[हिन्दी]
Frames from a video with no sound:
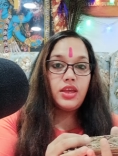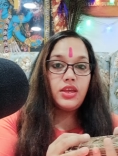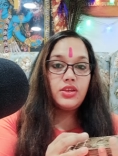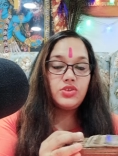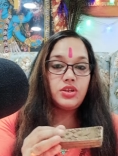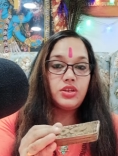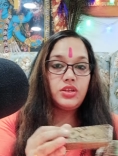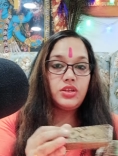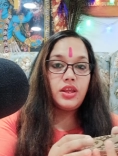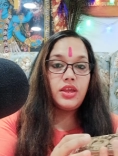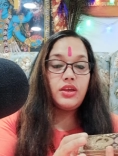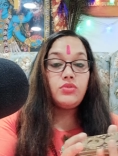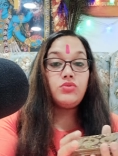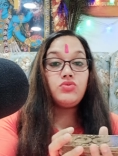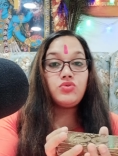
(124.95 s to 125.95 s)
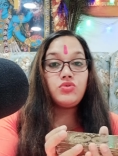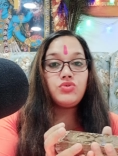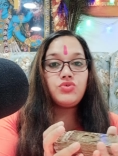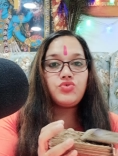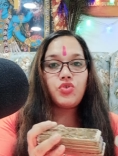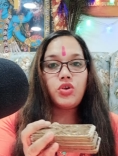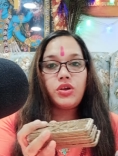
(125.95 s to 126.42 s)
है शनि ग्रह उसको
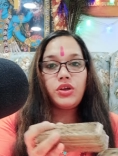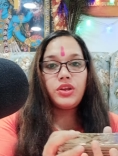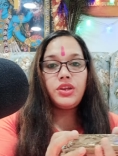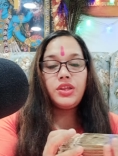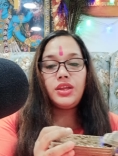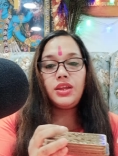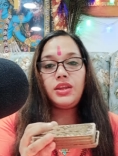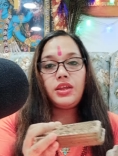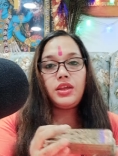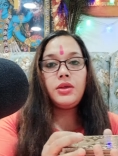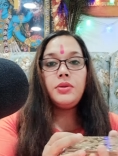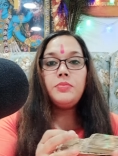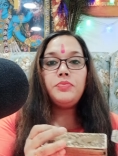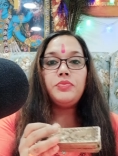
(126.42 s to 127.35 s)
स्ट्रॉन्ग करने के लिए